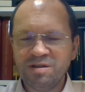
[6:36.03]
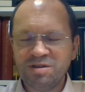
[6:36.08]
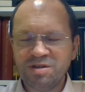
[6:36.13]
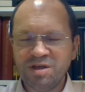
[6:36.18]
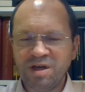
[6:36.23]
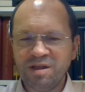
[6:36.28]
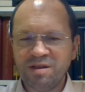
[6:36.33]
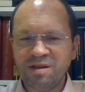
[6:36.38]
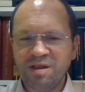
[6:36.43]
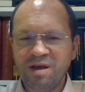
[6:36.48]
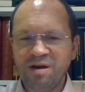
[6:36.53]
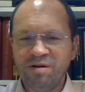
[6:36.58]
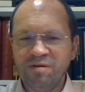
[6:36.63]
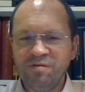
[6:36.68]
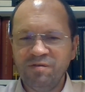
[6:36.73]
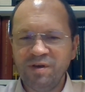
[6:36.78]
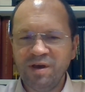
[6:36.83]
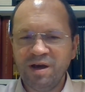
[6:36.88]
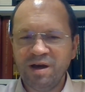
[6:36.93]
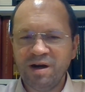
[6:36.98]
żadna
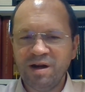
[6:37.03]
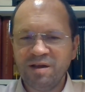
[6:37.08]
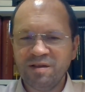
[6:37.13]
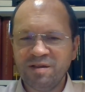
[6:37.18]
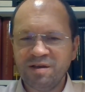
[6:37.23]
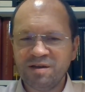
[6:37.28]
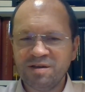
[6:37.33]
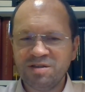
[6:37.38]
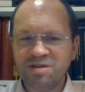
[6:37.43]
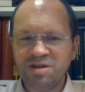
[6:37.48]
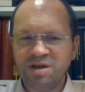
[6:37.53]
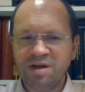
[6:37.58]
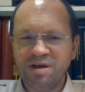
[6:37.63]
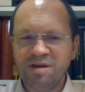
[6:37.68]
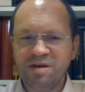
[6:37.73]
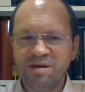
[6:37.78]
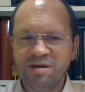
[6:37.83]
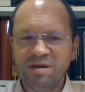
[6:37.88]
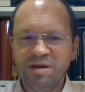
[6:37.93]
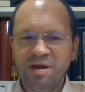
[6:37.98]
ofiara za
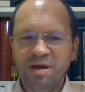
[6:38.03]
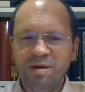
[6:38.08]
grzechy,